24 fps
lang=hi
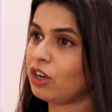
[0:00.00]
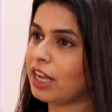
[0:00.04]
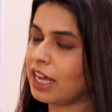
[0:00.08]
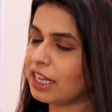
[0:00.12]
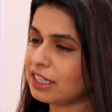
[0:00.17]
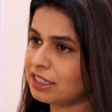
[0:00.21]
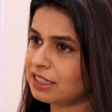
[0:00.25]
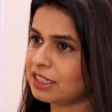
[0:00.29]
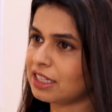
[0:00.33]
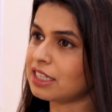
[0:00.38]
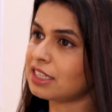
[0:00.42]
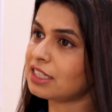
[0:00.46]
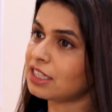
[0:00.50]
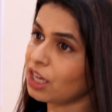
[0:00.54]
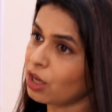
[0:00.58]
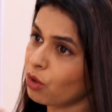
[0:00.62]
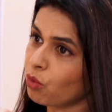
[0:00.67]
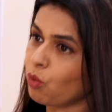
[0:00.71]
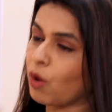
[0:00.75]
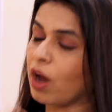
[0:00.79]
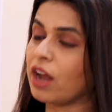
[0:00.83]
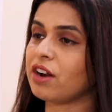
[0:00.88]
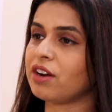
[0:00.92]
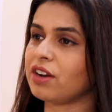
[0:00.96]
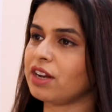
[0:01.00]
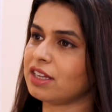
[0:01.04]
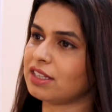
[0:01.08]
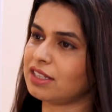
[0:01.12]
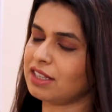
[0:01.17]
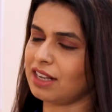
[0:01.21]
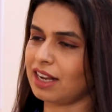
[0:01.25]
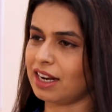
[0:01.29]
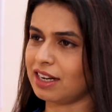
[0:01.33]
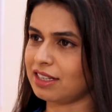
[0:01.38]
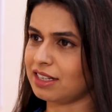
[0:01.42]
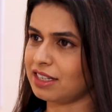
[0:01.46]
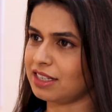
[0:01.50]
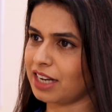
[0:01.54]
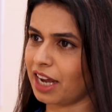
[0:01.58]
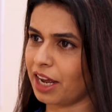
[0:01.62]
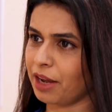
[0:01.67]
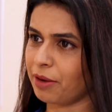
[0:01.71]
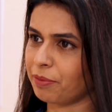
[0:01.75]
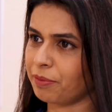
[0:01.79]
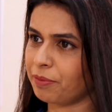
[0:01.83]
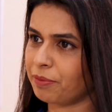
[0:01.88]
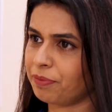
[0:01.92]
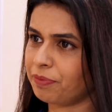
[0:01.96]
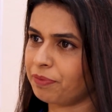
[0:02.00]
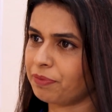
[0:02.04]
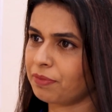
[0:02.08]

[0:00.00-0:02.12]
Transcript: तो लेट्स जस्ट सी वन रीज़न एट अ टाइम